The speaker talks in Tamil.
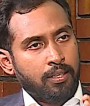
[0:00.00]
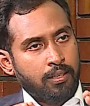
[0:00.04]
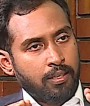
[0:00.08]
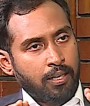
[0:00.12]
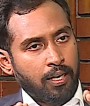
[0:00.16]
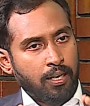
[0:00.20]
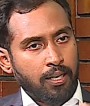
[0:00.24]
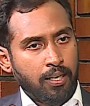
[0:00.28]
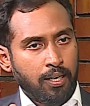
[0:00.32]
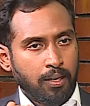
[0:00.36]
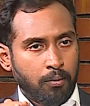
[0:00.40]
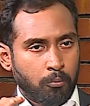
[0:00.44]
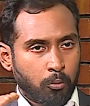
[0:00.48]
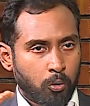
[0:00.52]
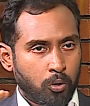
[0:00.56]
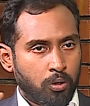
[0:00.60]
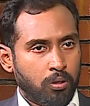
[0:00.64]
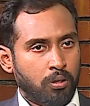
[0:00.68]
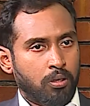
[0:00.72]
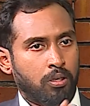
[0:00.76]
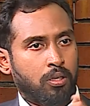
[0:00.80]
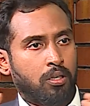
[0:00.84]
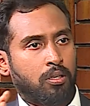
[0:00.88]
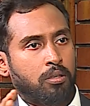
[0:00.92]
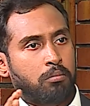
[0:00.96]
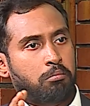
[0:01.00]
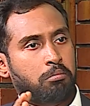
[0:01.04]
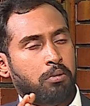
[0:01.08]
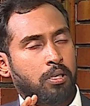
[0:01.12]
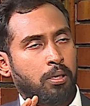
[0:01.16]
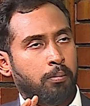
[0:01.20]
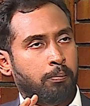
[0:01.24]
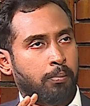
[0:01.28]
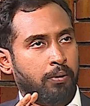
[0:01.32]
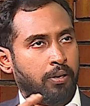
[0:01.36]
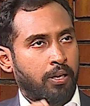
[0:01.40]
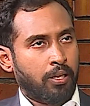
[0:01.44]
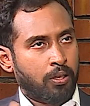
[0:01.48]
நல்ல ஒரு
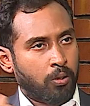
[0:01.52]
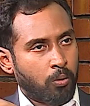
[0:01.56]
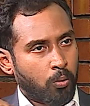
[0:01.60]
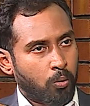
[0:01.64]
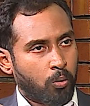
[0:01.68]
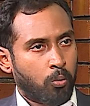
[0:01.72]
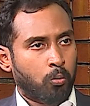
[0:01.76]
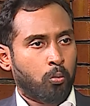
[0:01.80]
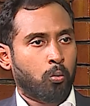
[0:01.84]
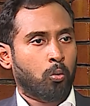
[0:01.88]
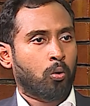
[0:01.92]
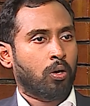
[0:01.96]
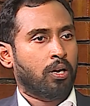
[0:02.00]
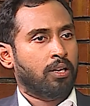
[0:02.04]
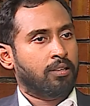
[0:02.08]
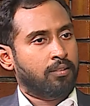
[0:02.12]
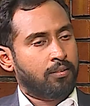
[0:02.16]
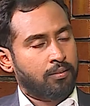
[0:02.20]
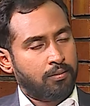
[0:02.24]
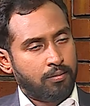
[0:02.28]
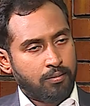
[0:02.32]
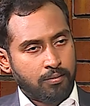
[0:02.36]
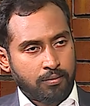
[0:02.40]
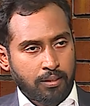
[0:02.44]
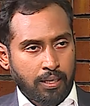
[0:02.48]
இப்போ ஏதோ ஒரு ஊர்லேருந்து